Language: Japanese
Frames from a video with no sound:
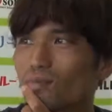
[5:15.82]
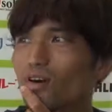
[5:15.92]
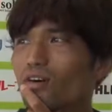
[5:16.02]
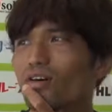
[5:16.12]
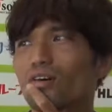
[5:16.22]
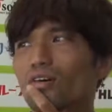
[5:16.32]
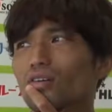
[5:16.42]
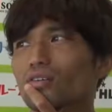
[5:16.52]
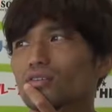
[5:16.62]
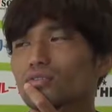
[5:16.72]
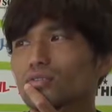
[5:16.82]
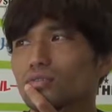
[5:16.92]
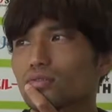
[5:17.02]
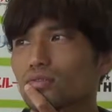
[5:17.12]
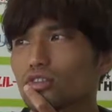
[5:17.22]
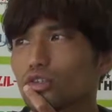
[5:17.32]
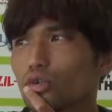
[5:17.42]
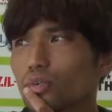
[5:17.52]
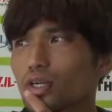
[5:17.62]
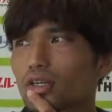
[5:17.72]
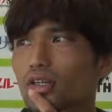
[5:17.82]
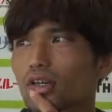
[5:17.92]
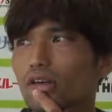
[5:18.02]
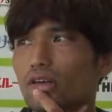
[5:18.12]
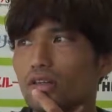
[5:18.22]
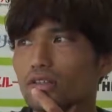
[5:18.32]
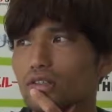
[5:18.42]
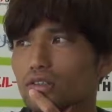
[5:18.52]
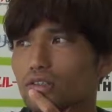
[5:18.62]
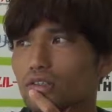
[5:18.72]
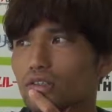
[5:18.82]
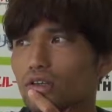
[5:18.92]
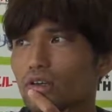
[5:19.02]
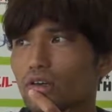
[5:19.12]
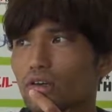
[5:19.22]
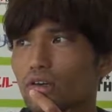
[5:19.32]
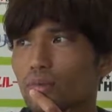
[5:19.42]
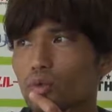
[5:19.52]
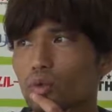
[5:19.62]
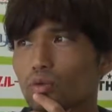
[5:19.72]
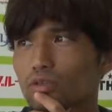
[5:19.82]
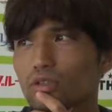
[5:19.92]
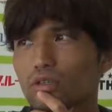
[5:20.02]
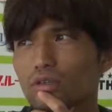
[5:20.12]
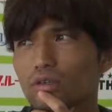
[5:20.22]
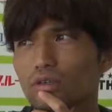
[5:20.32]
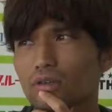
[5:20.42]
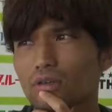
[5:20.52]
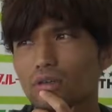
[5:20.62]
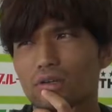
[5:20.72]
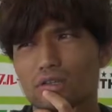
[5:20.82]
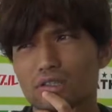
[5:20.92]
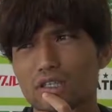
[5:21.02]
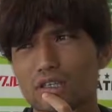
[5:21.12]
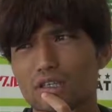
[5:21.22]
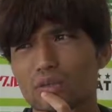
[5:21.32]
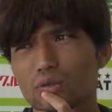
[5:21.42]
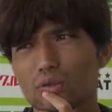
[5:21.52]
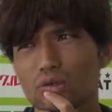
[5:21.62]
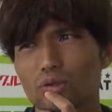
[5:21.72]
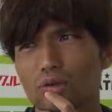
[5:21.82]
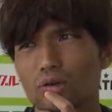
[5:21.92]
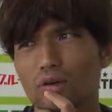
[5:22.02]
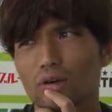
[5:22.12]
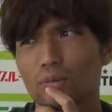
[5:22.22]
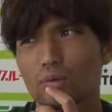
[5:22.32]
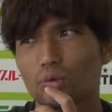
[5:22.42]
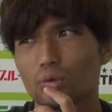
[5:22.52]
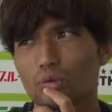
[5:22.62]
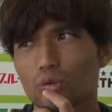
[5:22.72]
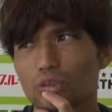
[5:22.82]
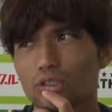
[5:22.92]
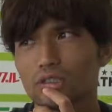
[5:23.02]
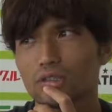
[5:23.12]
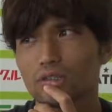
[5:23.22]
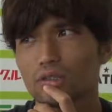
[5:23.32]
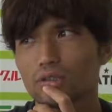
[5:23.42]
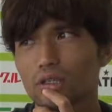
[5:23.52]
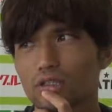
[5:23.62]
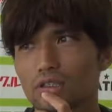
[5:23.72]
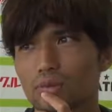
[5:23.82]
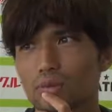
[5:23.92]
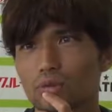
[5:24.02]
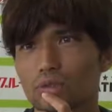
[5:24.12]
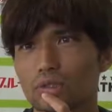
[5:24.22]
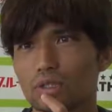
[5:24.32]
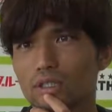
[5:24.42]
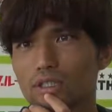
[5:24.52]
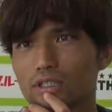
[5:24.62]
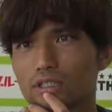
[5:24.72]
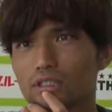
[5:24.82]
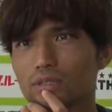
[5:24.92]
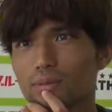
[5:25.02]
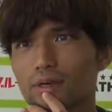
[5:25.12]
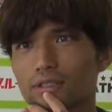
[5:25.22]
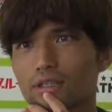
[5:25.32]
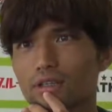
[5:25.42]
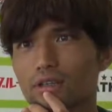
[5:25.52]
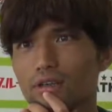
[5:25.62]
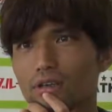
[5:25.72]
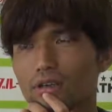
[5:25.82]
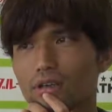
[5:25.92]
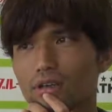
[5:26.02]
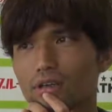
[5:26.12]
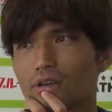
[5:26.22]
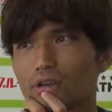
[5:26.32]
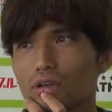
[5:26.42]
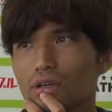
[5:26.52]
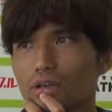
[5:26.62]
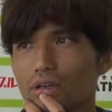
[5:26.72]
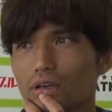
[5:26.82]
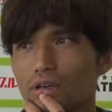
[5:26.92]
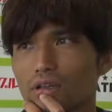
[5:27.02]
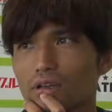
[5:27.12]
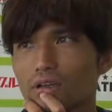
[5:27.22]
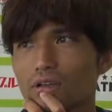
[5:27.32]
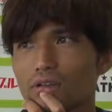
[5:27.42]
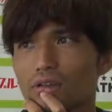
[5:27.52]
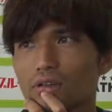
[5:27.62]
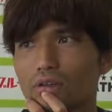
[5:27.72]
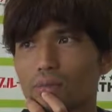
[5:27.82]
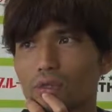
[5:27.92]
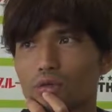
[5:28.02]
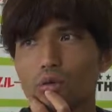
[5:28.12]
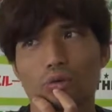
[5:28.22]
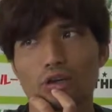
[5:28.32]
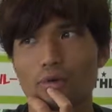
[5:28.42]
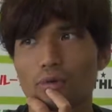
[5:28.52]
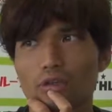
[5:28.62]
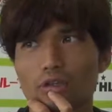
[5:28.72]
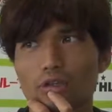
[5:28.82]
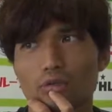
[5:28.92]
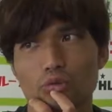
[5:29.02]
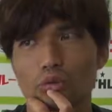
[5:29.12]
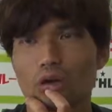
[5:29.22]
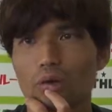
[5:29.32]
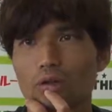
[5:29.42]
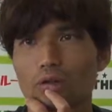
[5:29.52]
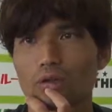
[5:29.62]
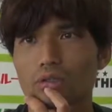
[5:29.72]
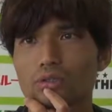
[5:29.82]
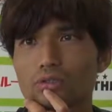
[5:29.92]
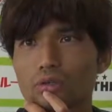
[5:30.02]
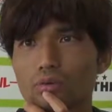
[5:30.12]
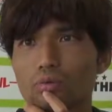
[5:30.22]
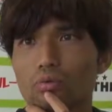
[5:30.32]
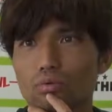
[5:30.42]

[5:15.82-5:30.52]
まあセットプレーで先制点やられてもうはいそうでした前期の時とかはもうどちん浦安がもうちんちんに回されてやられたなっていうイメージ後期はまたちょっと変わったんですけど、うん、